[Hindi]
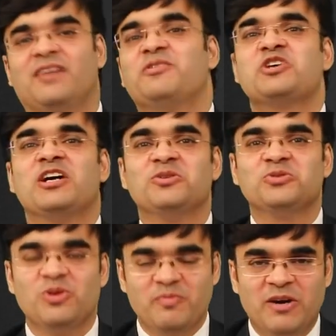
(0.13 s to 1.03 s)
नमस्कार
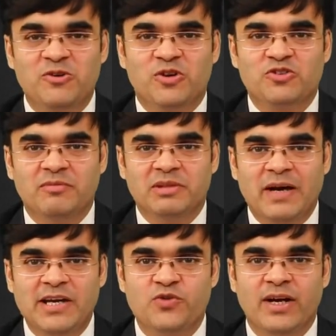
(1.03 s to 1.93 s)
दोस्तों मैं हूं डॉक्टर अमित
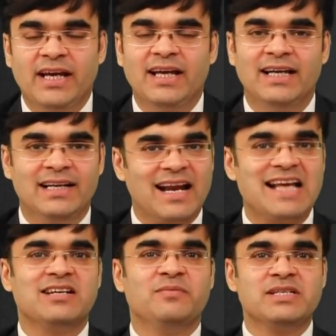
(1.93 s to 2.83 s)
महेश्वरी
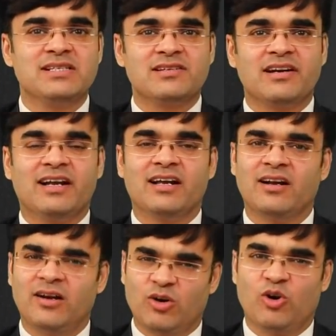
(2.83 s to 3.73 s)
इंटरनेशनल बिजनेस ट्रेनर
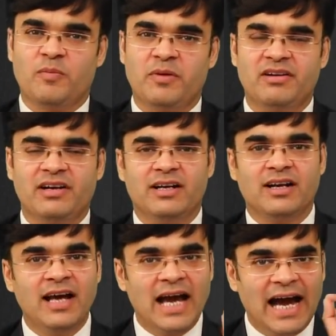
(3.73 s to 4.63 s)
कॉरपोरेट
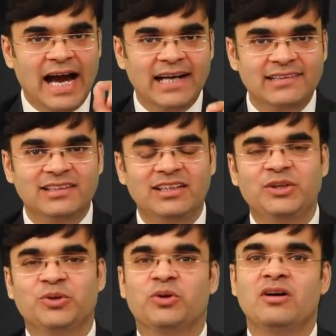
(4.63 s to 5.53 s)
ट्रेनर एंड
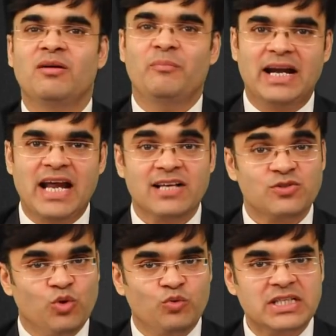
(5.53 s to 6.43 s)
सीईओ
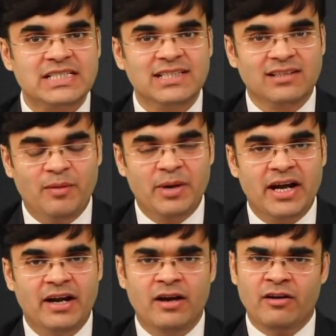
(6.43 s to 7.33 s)
मेटास ओवरसीज
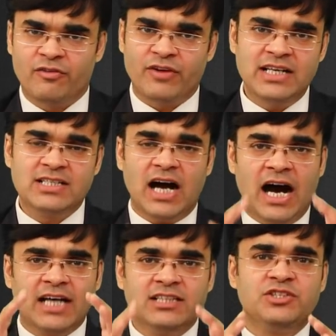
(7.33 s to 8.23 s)
लिमिटेड फ्रेंड्स
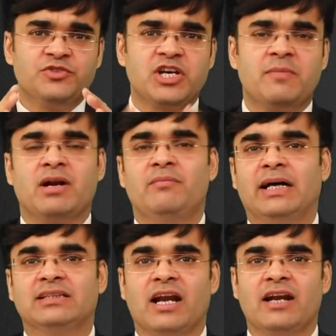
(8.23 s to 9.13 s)
आज इस विषय पर हम
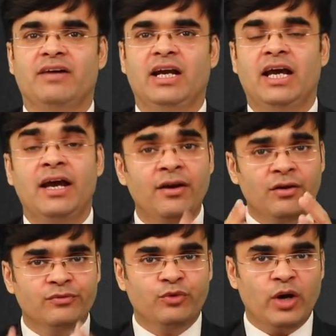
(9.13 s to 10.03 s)
बात करने वाले हैं
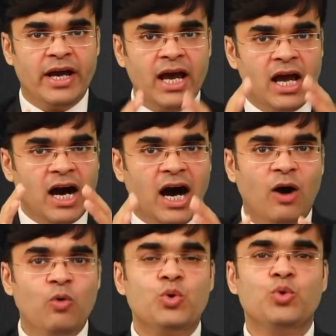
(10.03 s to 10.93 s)
वो है
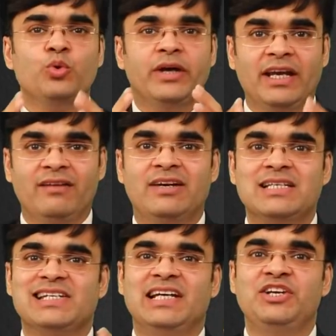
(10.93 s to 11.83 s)
हाउ टू
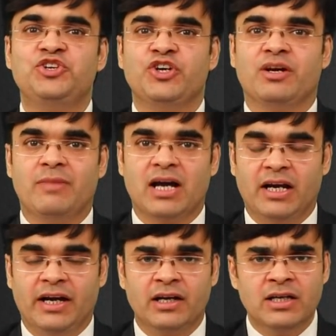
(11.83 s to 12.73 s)
इन्वेस्ट इन शेयर
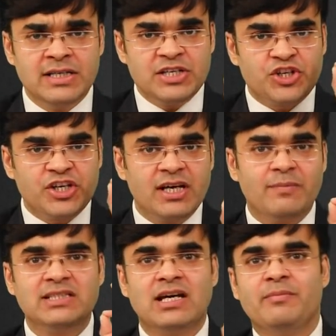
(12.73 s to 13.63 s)
मार्केट
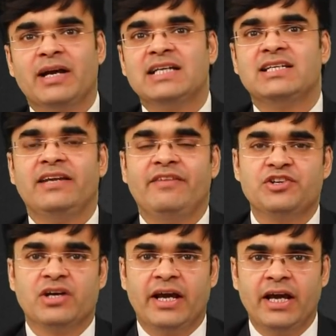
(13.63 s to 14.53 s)
शेयर बाज़ार में कैसे
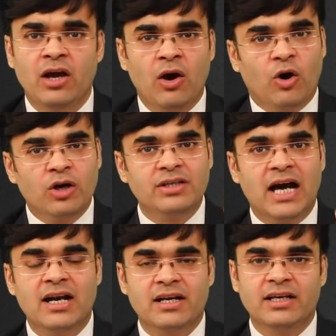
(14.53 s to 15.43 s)
निवेश करें और
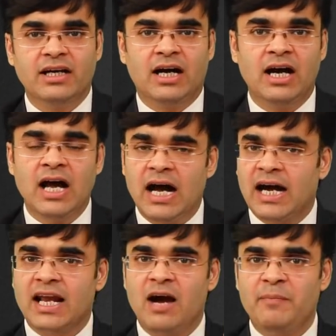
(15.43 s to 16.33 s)
ध्यान रखिएगा
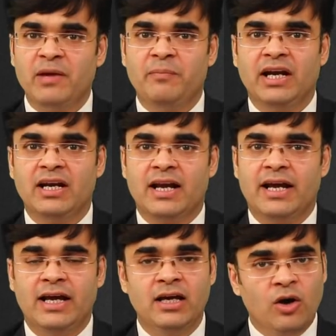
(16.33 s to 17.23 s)
अगर आप एक बिगनर
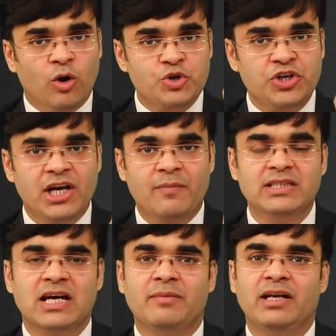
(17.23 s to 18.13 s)
हैं और शेयर
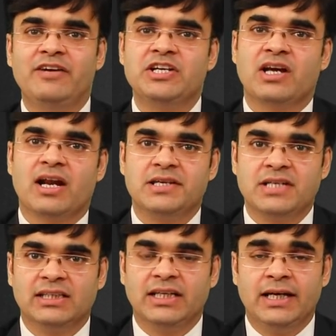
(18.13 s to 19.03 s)
बाज़ार में निवेश करना
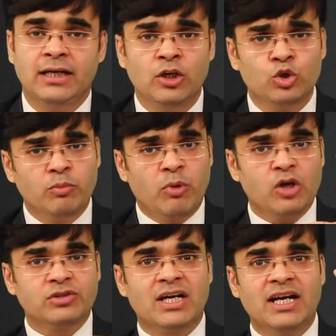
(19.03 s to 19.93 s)
चाहते हैं तो
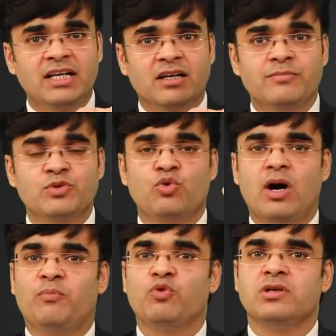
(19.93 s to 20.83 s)
बहुत सारी टर्म्स
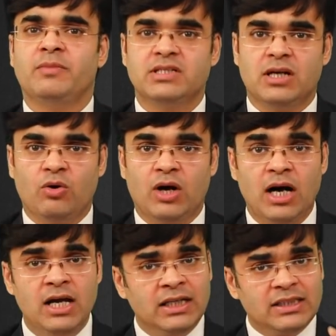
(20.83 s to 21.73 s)
को आपको समझना
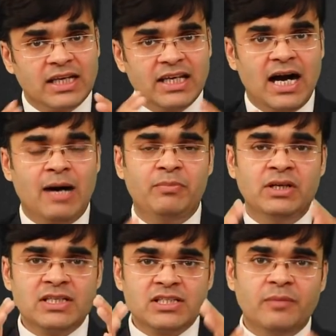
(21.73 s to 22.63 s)
होगा ताकि
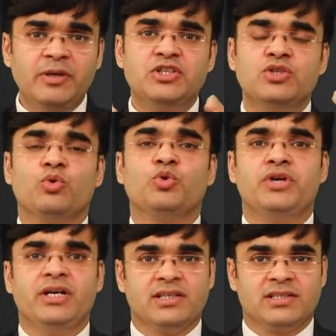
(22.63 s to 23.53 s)
आप सभी चीज़ों को
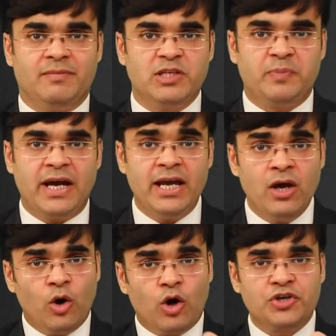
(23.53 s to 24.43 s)
ठीक से समझ पाएँ
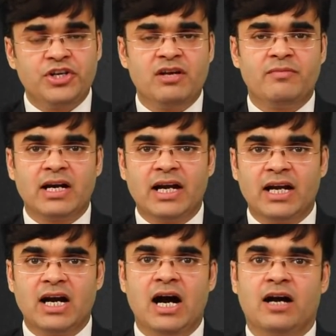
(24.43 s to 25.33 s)
और शेयर
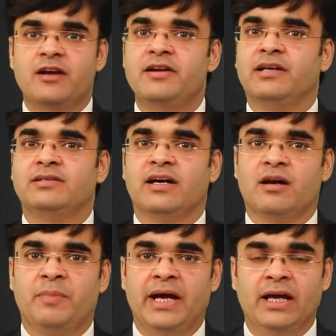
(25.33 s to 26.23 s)
मार्केट का आकलन ठीक से
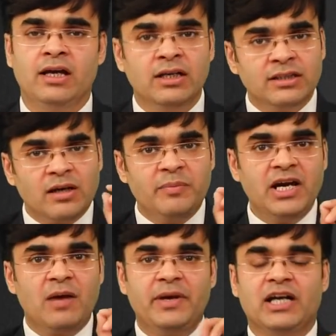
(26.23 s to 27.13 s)
कर पाएँ
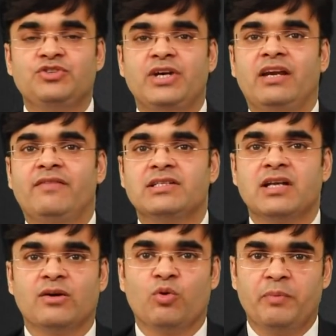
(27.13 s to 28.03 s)
तभी आप एक अच्छे
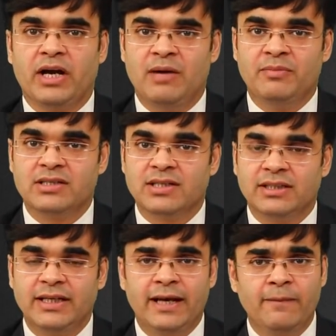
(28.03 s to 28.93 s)
इन्वेस्टर के रूप में काम कर
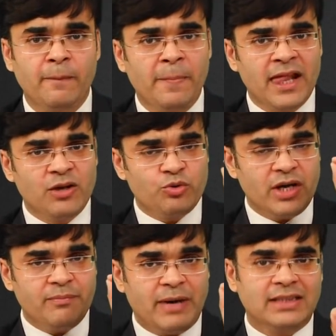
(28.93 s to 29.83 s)
सकते हैं
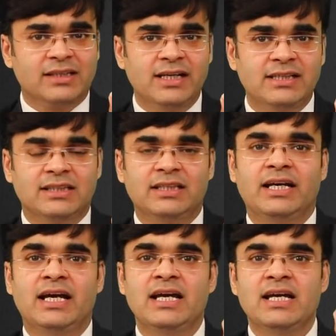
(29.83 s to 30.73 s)
क्योंकि एक बात कही
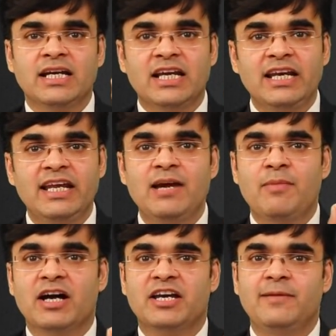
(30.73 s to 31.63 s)
जाती है कि
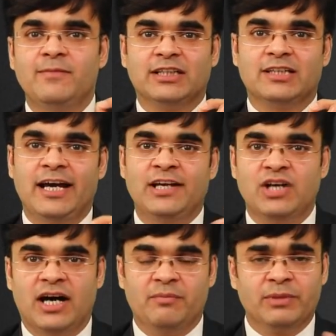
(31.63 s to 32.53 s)
नीम हकीम खतराए
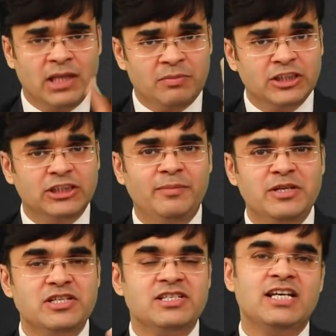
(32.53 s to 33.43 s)
जान मतलब किसी
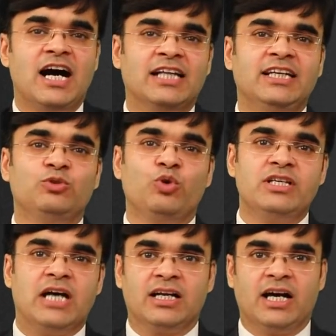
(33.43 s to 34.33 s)
भी चीज़ की आधी
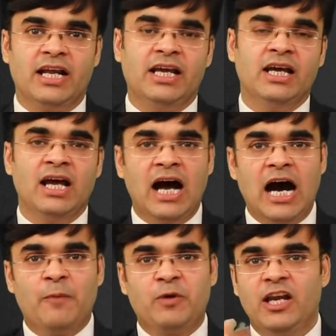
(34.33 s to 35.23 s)
अधूरी जानकारी
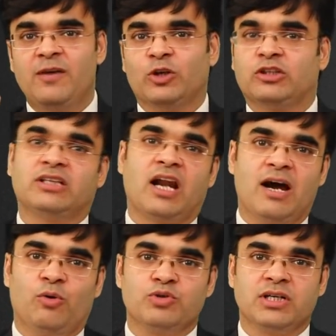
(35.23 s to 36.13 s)
आपके लिए बहुत
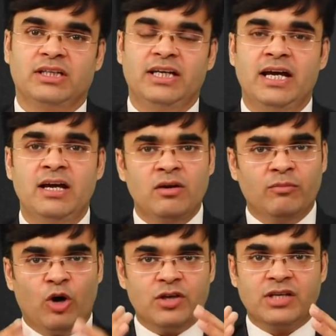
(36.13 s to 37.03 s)
खतरनाक हो सकती है
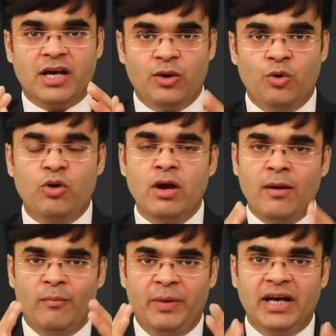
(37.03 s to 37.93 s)
बहुत सारे लोग
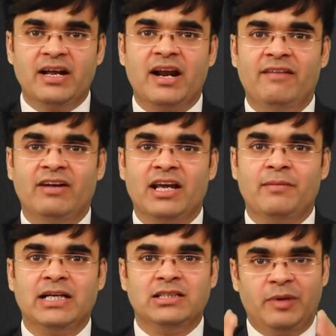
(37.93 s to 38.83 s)
बिगनर लेवल
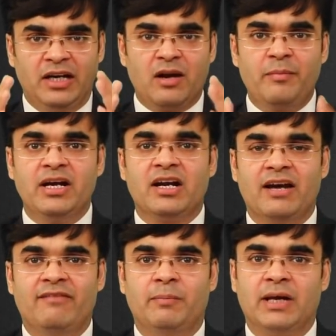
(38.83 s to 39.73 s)
के बाद जब
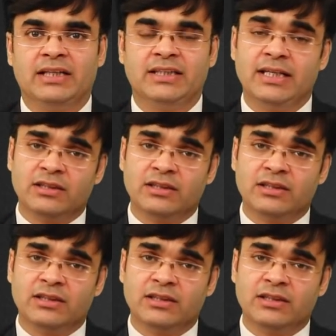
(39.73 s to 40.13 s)
इंटरमीडिएट लेवल पर आते